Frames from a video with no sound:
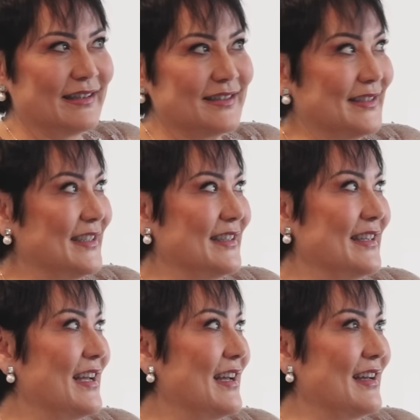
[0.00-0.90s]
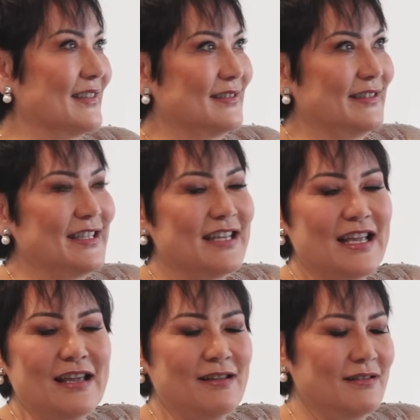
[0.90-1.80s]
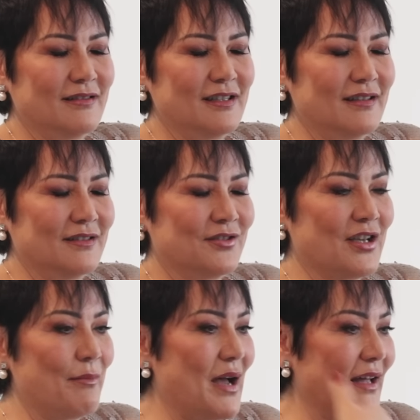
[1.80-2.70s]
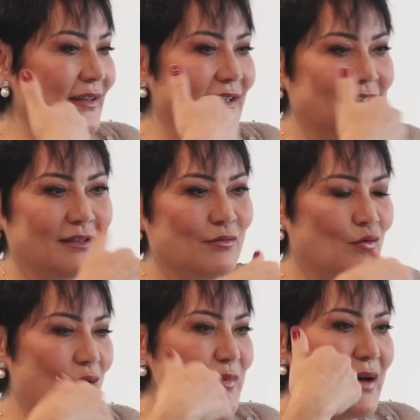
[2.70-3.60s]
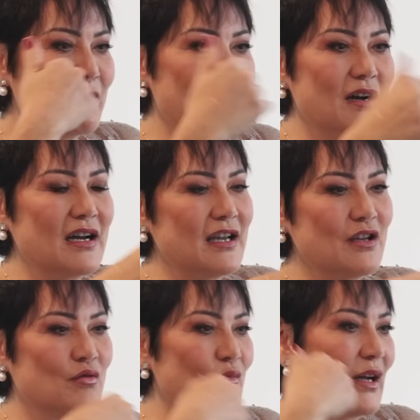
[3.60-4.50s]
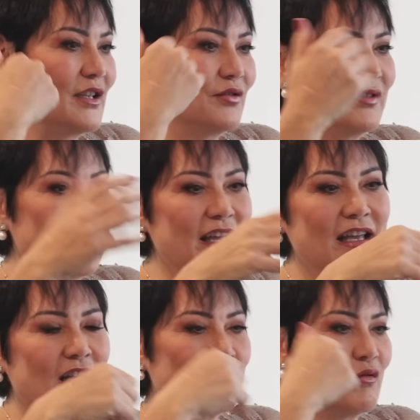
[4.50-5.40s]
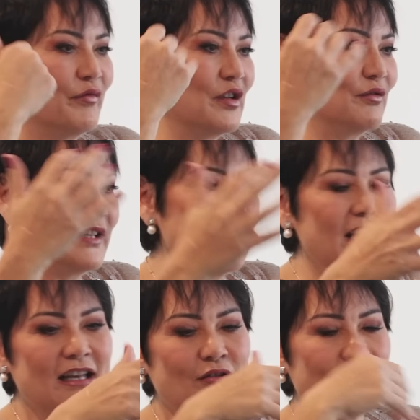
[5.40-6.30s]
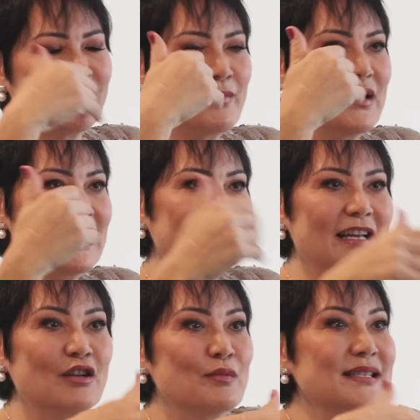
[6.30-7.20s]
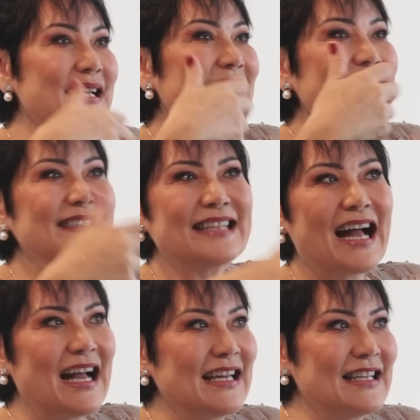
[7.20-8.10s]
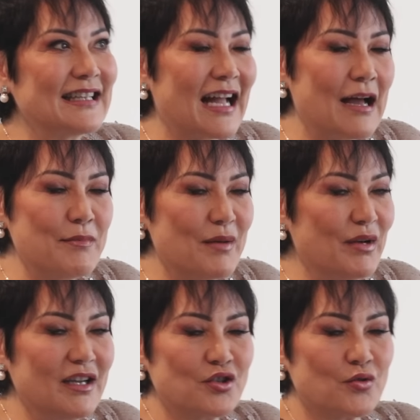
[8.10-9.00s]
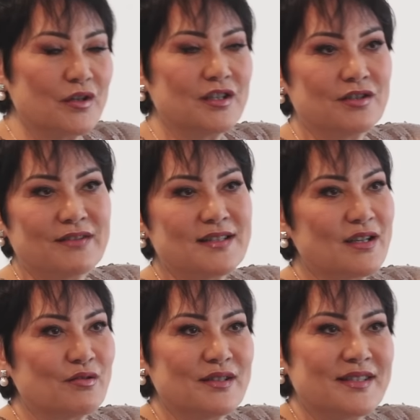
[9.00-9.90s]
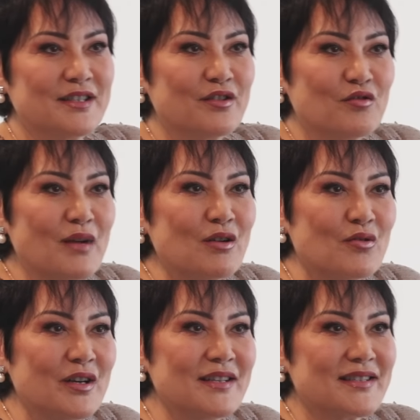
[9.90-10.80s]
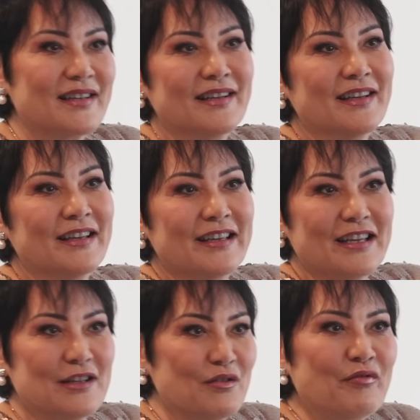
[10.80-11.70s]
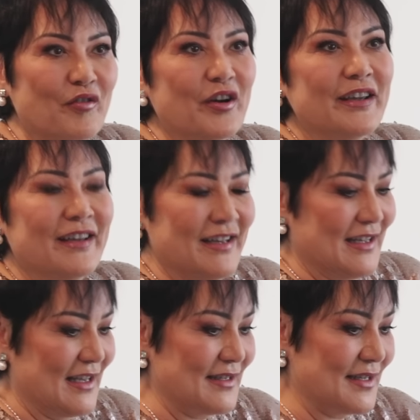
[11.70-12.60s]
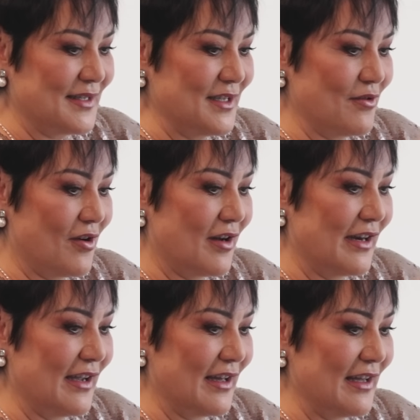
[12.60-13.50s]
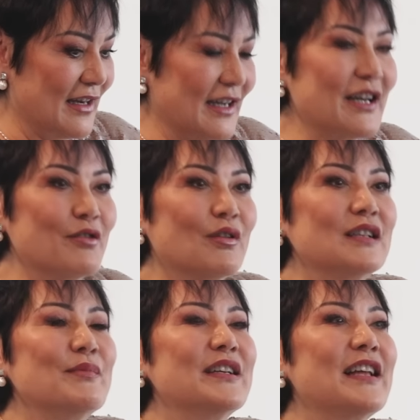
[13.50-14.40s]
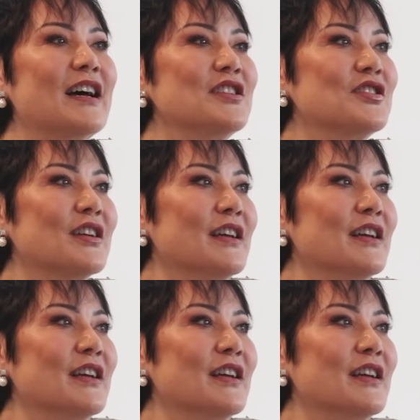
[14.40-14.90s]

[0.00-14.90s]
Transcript: assim, né? Liguei e chamada com a minha mãe, com o marido dela, com o filho dela, com a família dela, e comecei a gritar, gritar. Minha mãe achou que tivesse acontecido alguma coisa e não foi. Essa senhora, ela ganhou a liberdade.